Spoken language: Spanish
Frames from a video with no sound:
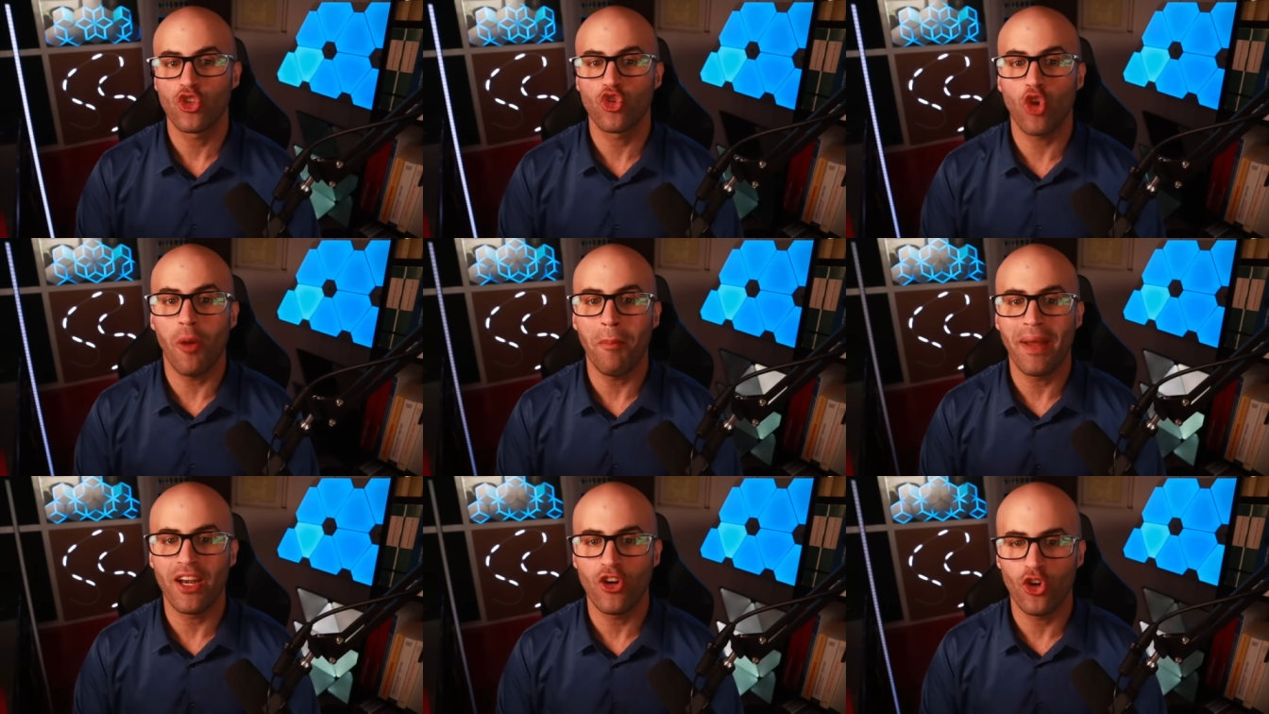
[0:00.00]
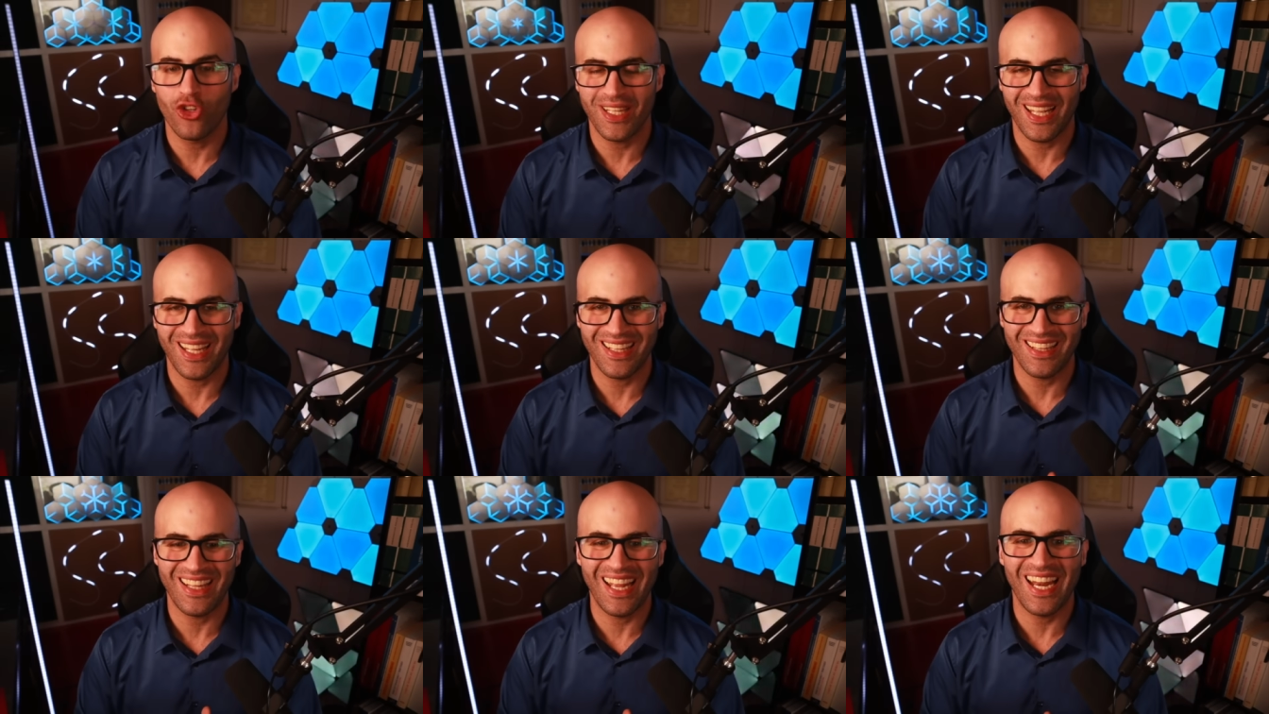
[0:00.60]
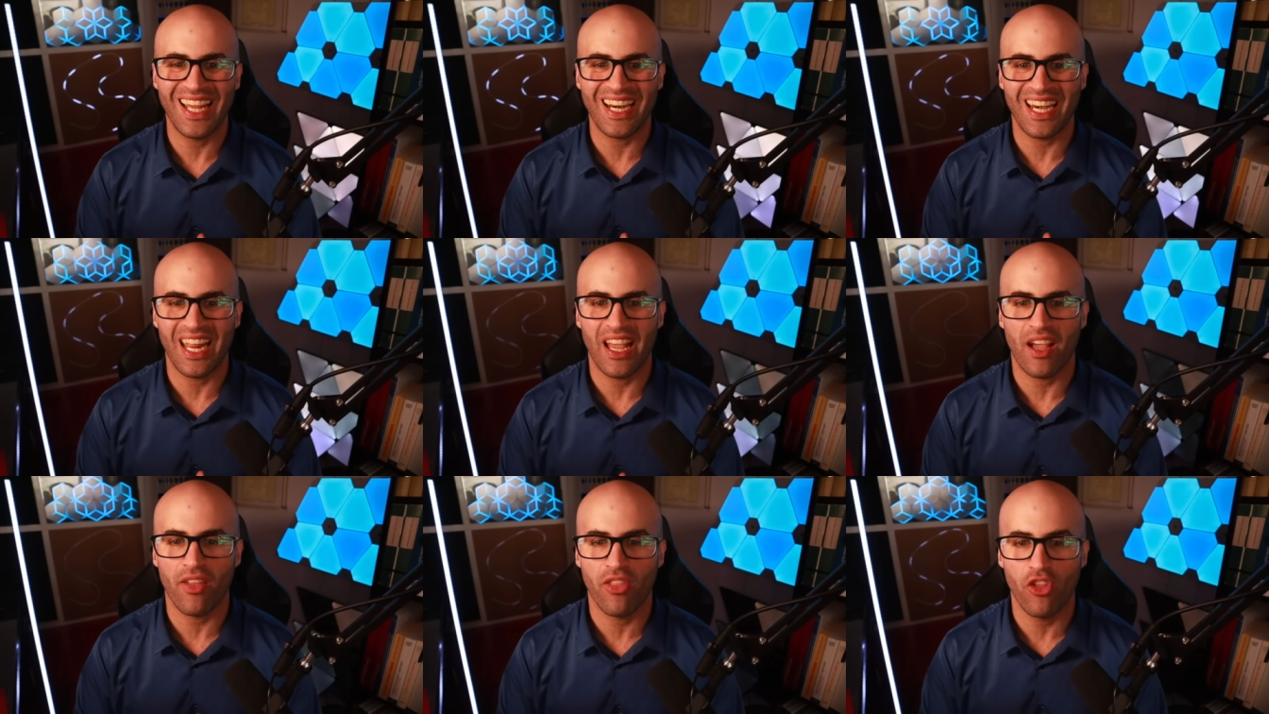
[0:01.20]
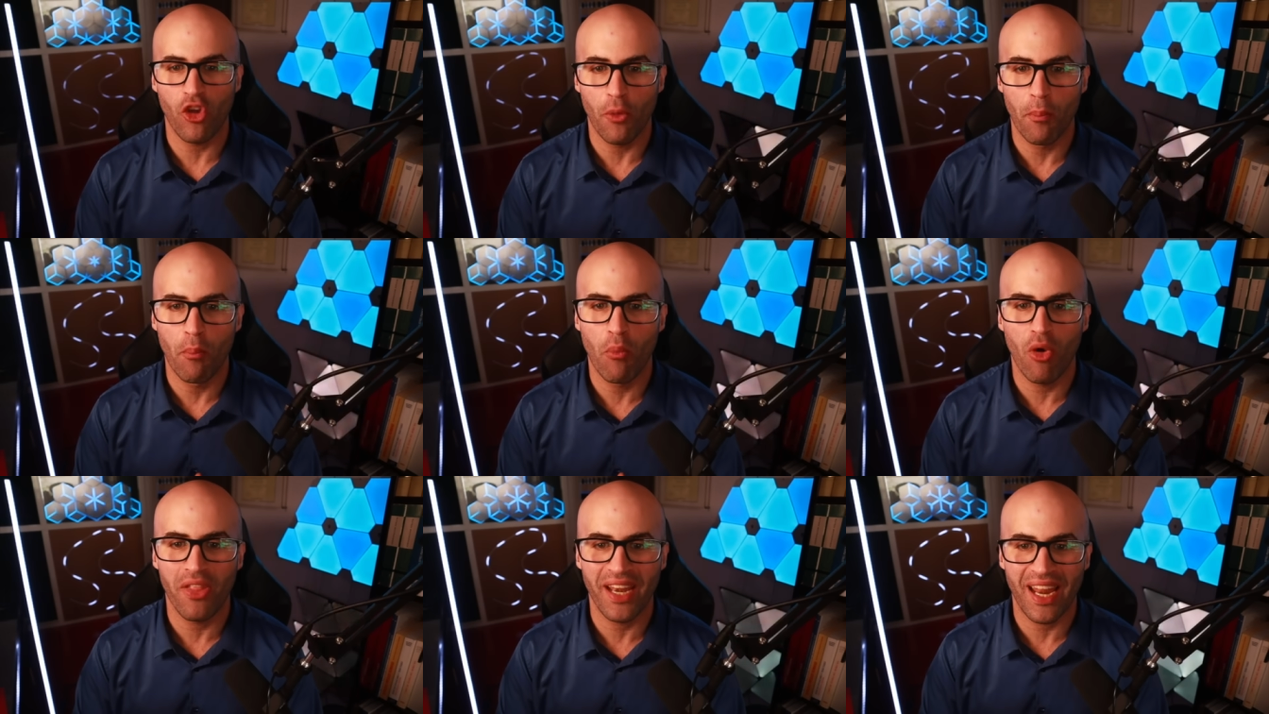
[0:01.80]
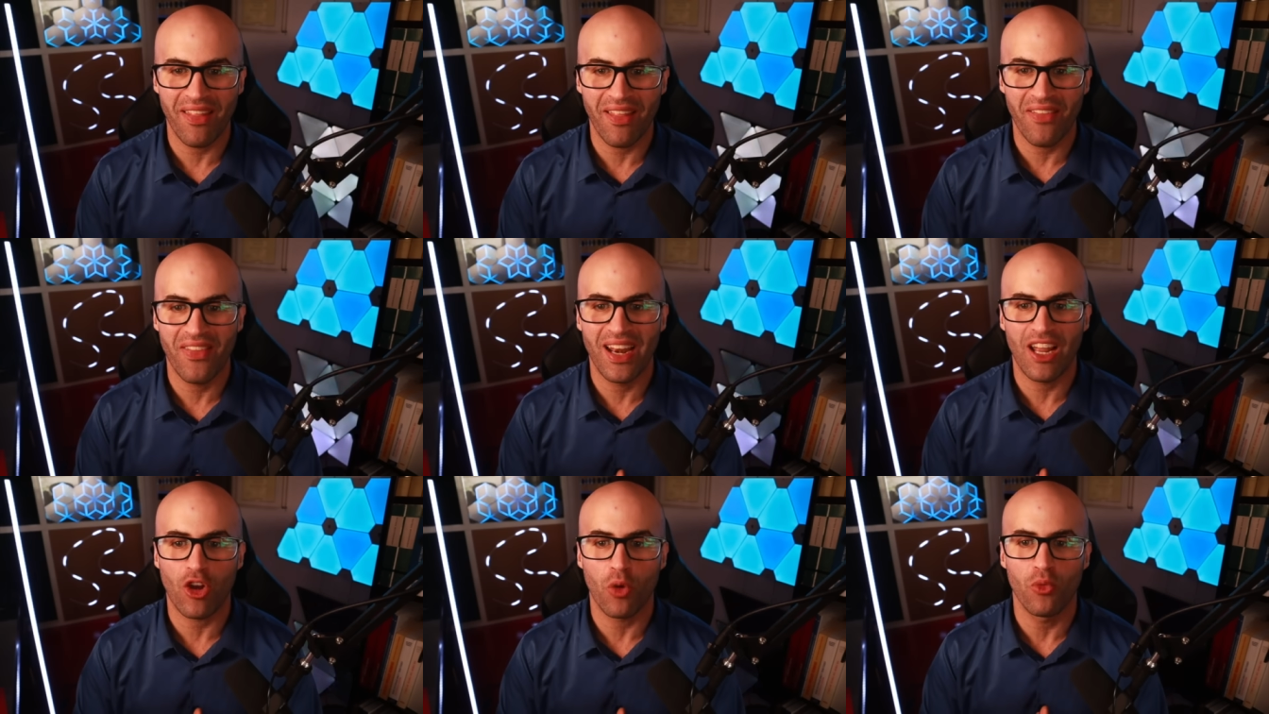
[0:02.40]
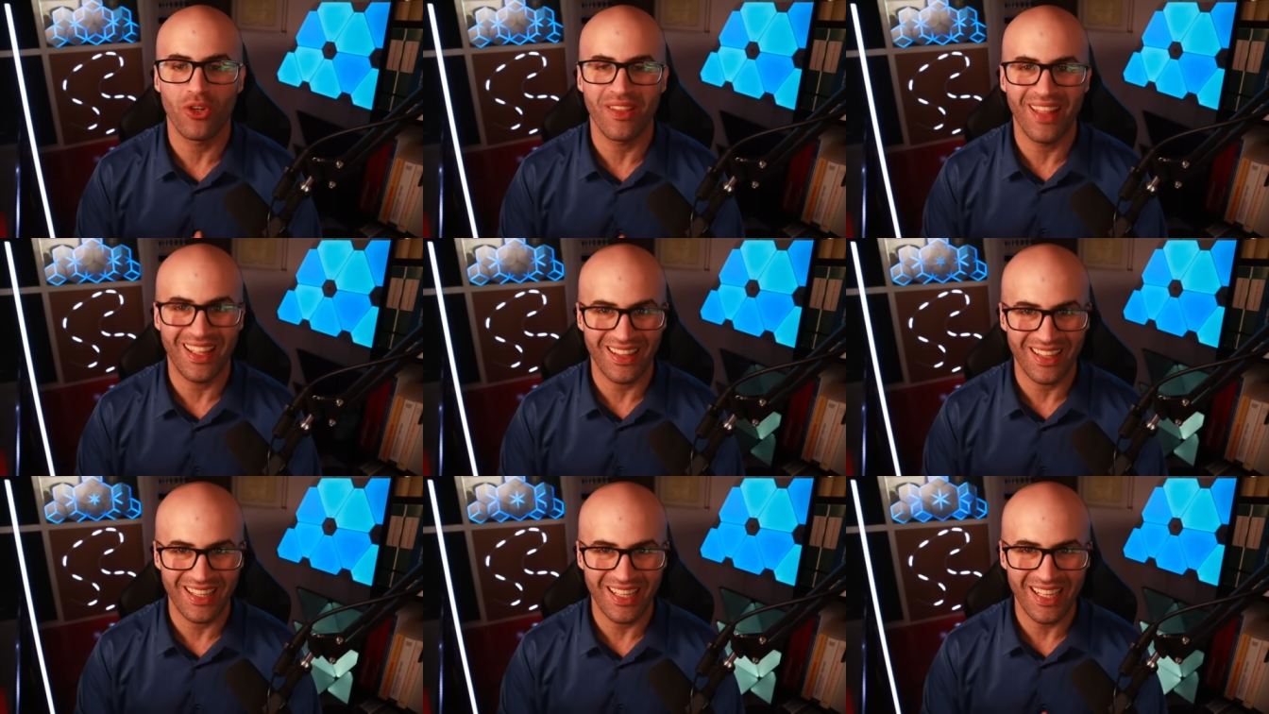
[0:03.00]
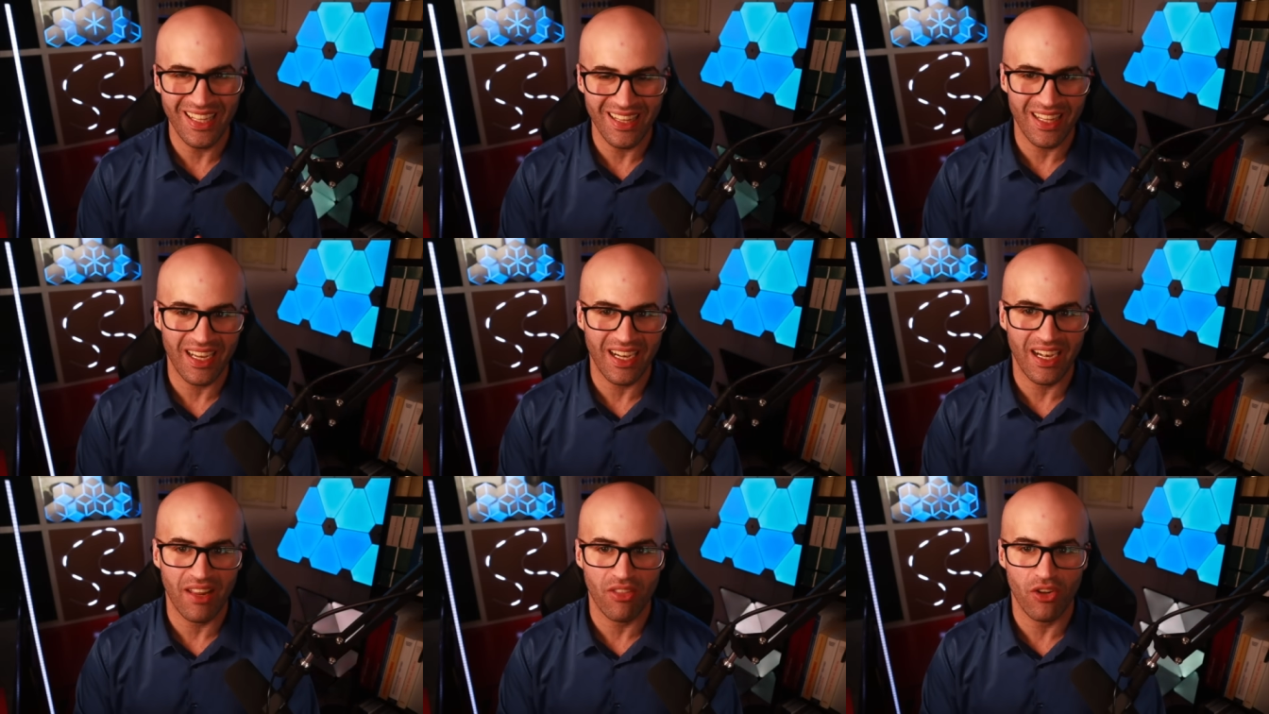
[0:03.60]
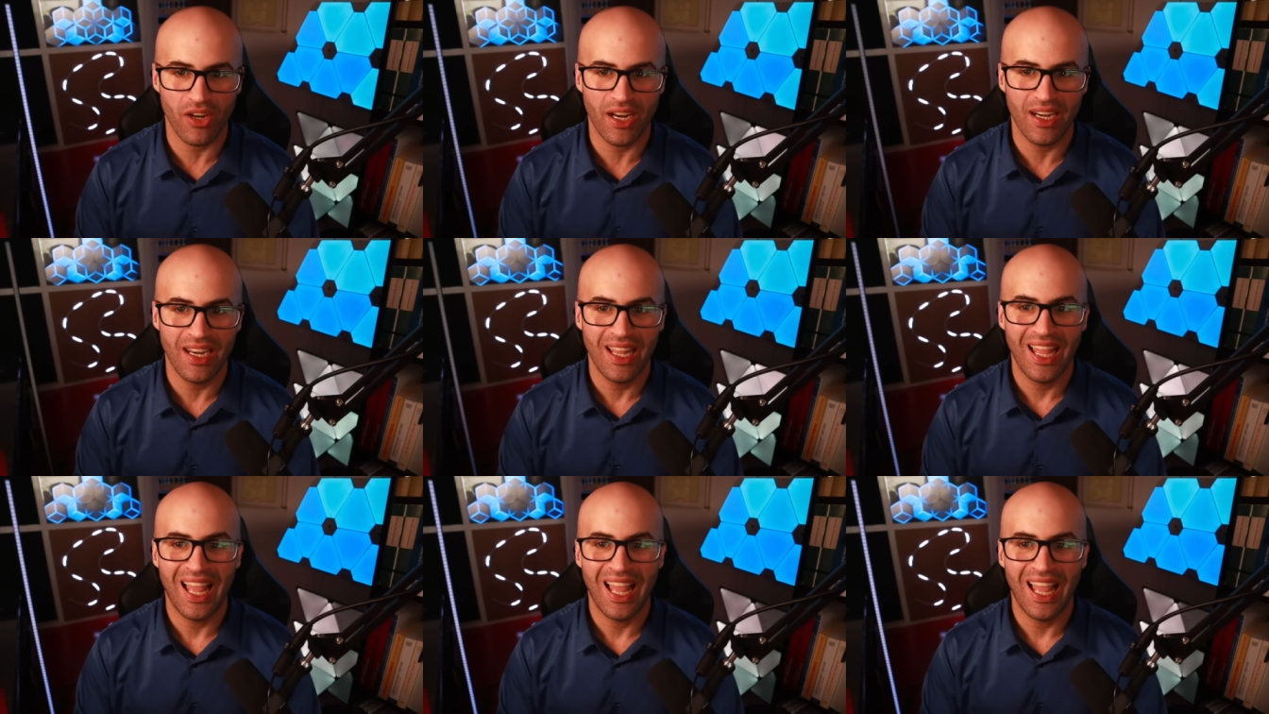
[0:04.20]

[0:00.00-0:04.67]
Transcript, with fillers: toma nota de la reacción moderada de la comunidad internacional